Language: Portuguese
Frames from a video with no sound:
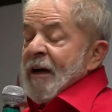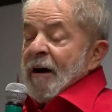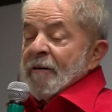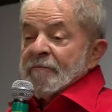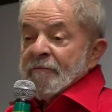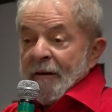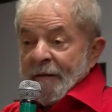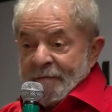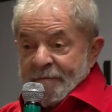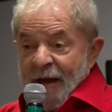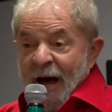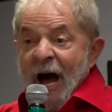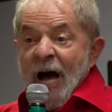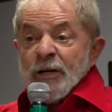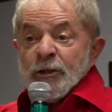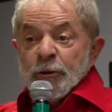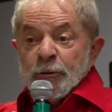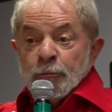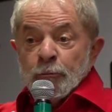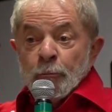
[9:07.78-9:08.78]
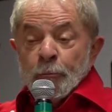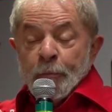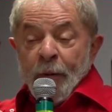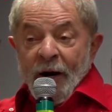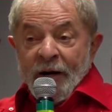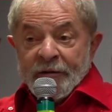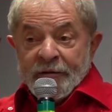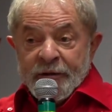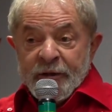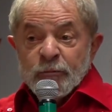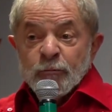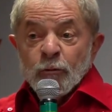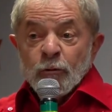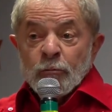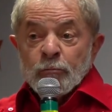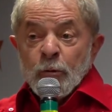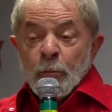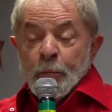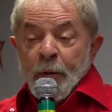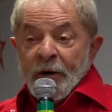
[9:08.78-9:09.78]
é a vantagem de um partido
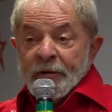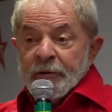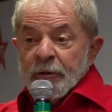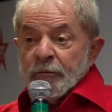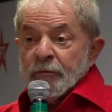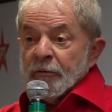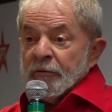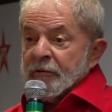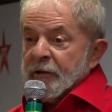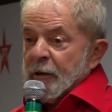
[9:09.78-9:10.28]
como o Partido dos